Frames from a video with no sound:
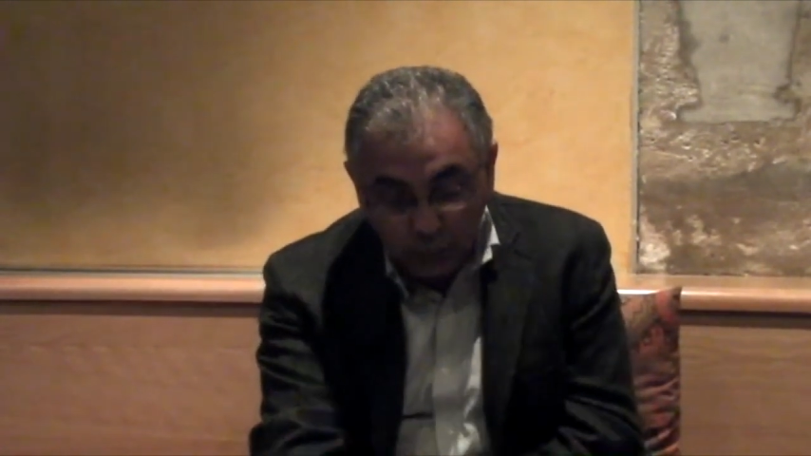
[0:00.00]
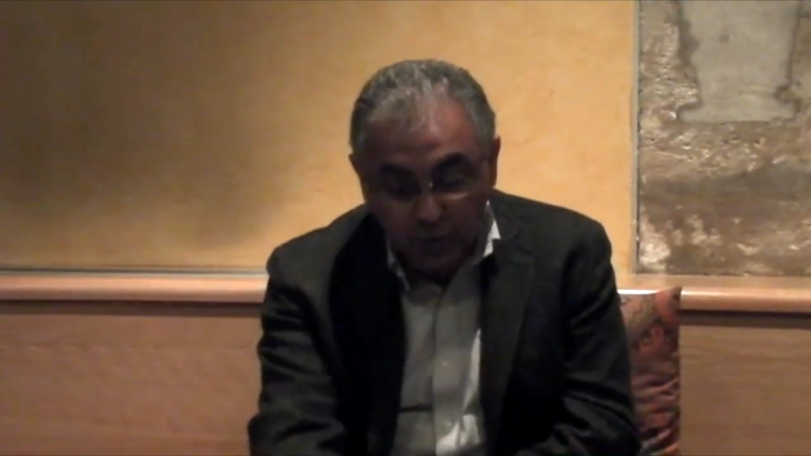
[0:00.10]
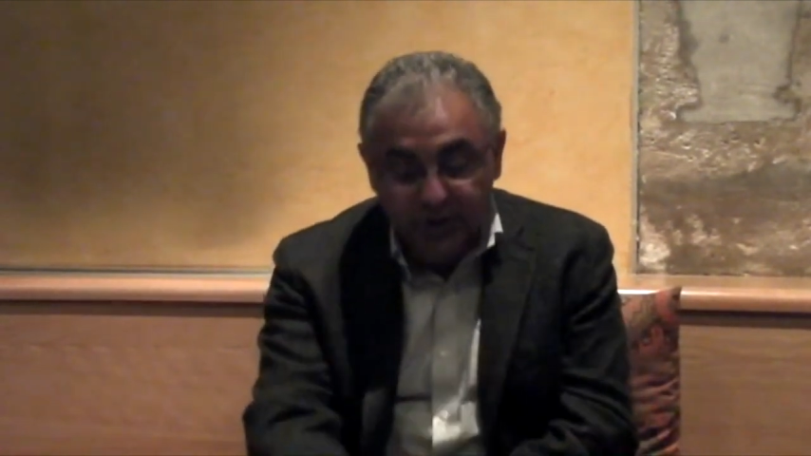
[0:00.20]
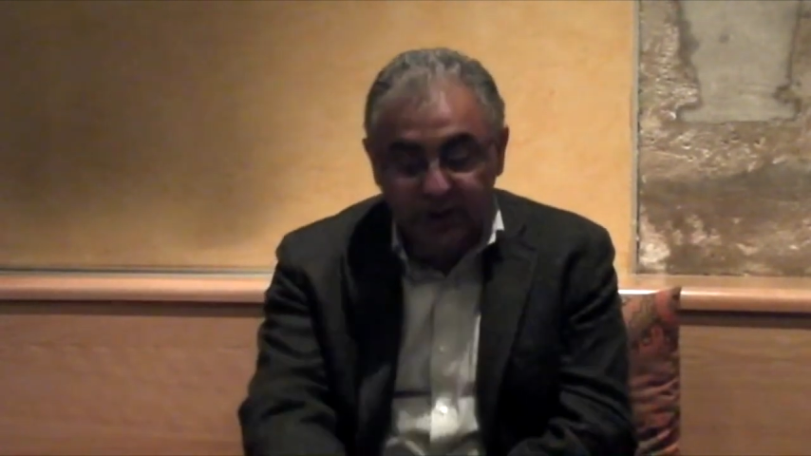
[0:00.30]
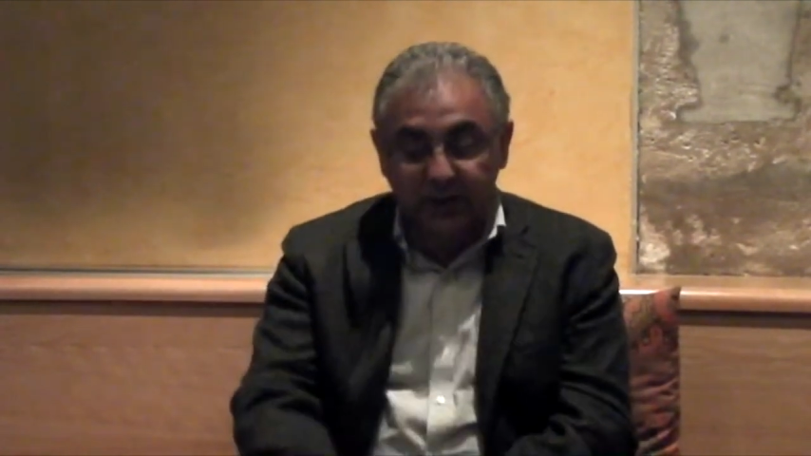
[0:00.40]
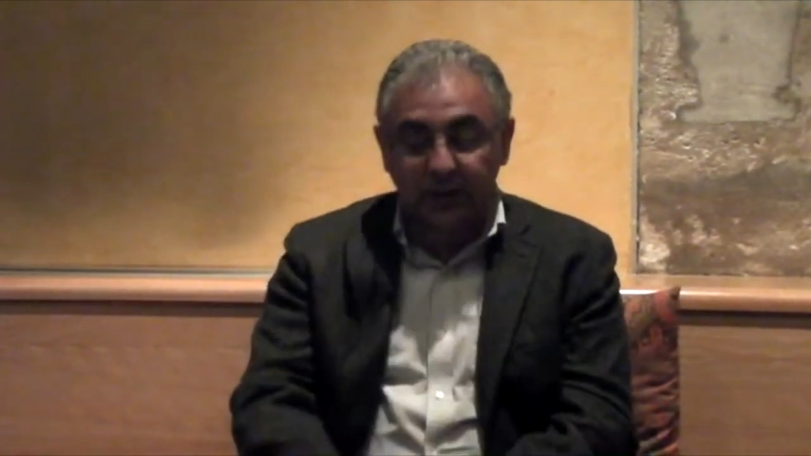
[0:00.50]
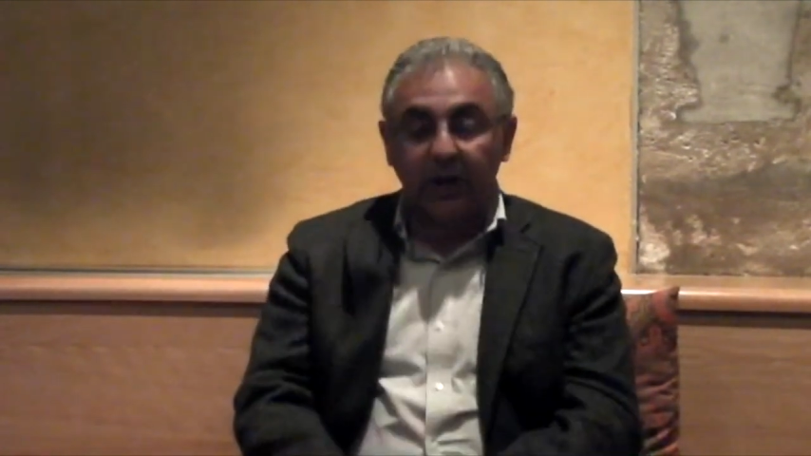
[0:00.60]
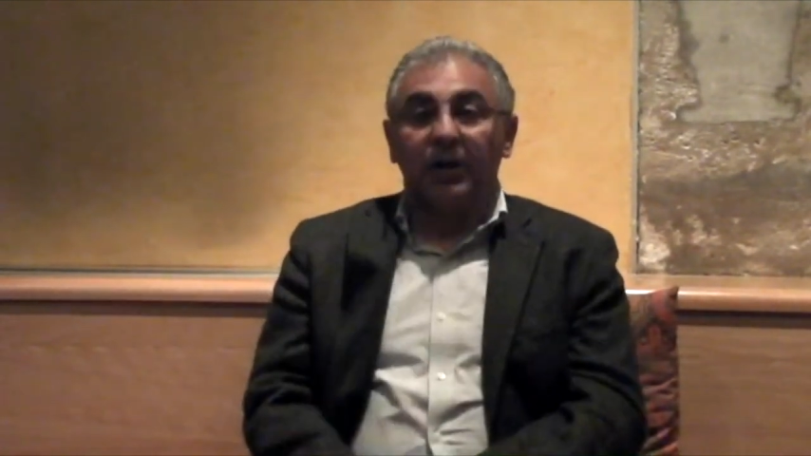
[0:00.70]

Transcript: ceci